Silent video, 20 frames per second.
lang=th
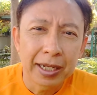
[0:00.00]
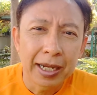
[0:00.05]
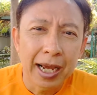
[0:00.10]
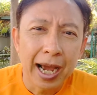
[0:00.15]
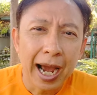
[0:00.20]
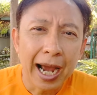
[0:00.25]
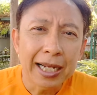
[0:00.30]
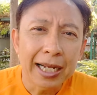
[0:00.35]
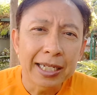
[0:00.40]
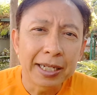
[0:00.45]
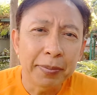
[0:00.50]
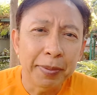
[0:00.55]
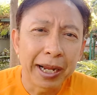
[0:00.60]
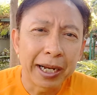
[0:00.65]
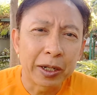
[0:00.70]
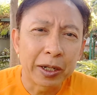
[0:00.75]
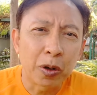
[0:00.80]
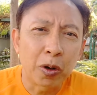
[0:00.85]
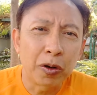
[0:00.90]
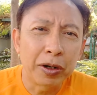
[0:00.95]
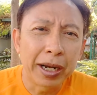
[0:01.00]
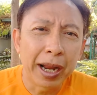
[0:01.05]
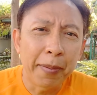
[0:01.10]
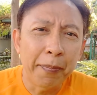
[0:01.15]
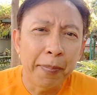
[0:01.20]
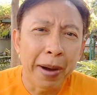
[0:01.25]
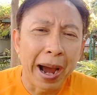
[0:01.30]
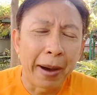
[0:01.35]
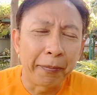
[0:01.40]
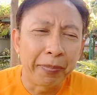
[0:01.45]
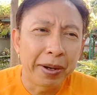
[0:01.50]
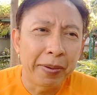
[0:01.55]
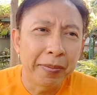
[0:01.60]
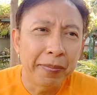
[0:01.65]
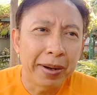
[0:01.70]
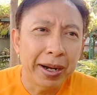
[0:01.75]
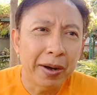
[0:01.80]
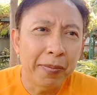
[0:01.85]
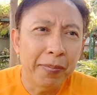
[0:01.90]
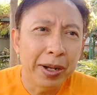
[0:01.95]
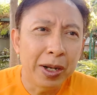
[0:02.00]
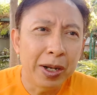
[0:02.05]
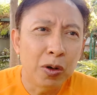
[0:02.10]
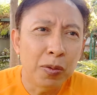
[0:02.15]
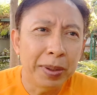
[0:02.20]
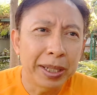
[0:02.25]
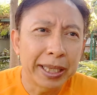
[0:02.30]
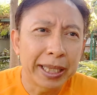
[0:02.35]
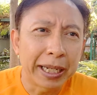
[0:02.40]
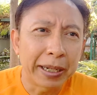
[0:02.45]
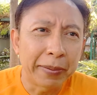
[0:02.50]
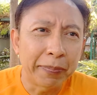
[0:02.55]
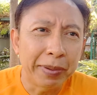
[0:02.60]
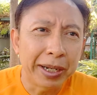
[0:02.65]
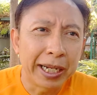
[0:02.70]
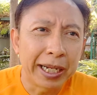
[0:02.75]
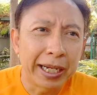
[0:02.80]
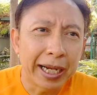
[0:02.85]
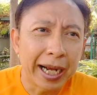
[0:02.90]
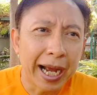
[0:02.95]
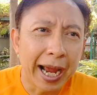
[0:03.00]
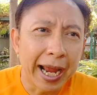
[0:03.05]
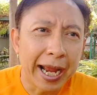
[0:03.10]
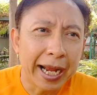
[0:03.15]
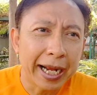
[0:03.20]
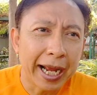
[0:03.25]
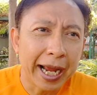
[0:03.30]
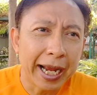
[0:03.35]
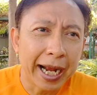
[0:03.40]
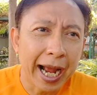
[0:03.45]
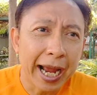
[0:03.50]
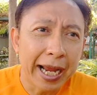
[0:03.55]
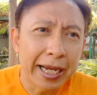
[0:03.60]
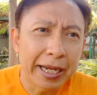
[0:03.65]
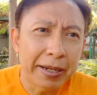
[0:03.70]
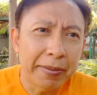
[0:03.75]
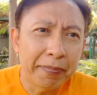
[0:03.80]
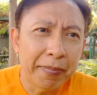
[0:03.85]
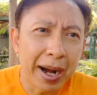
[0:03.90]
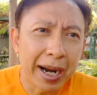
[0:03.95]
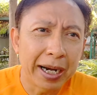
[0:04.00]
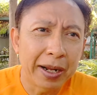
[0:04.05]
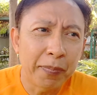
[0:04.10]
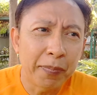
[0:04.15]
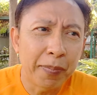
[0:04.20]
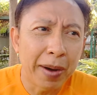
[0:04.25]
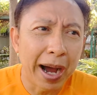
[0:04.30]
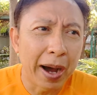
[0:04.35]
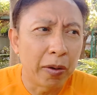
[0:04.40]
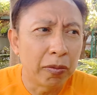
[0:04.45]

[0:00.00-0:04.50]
ไอ้สิบเอ็ดคนในผับเนี่ยมันก็ไม่รู้มันติดไปถึงใกล้ไอ้ใกล้ ๆบ้างหรือเปล่า